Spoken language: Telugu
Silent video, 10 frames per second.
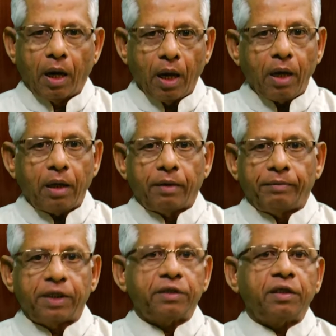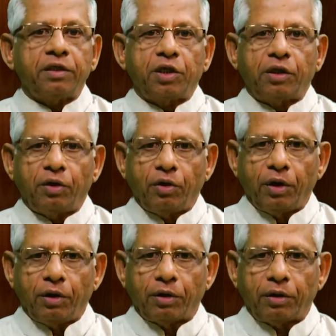అలా
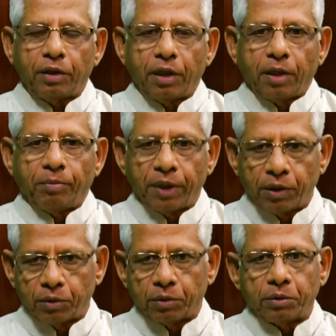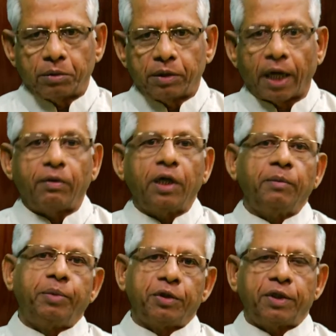వికసించడంలో మీరు
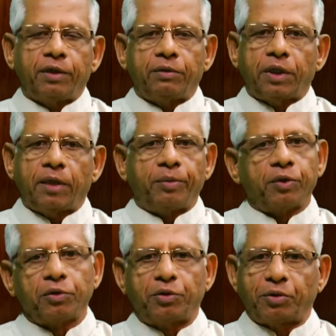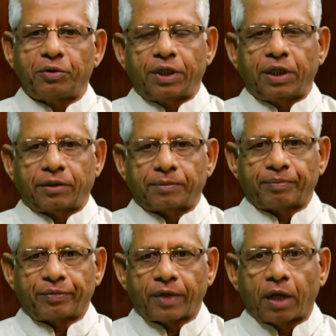దైవానుభూతిని కూడా పొందుతూ ఉంటారు
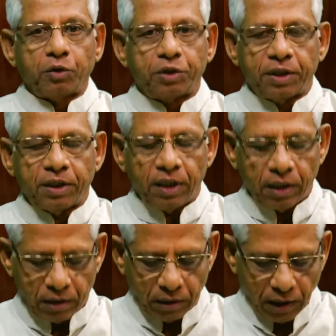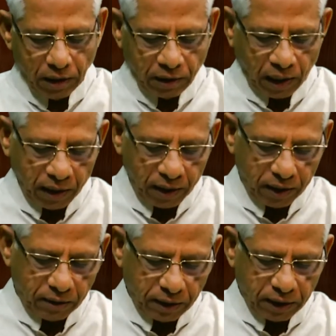అందుచేత
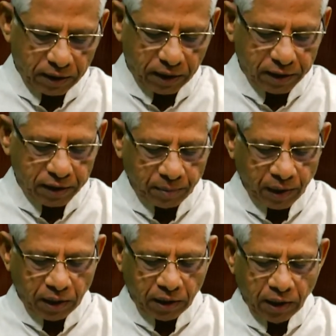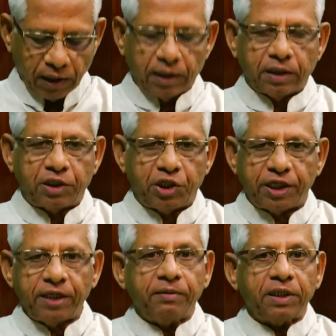తల్లినటువంటి శ్రీసభ ఈ
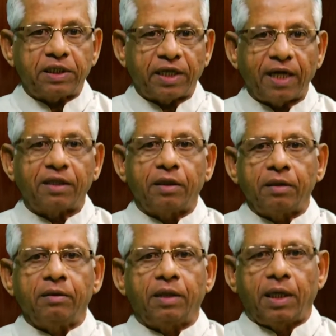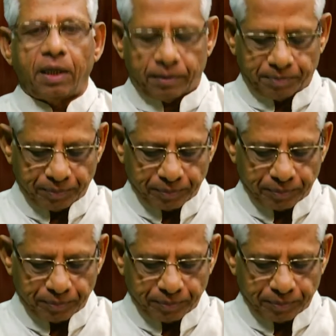జీవ చేతనం గల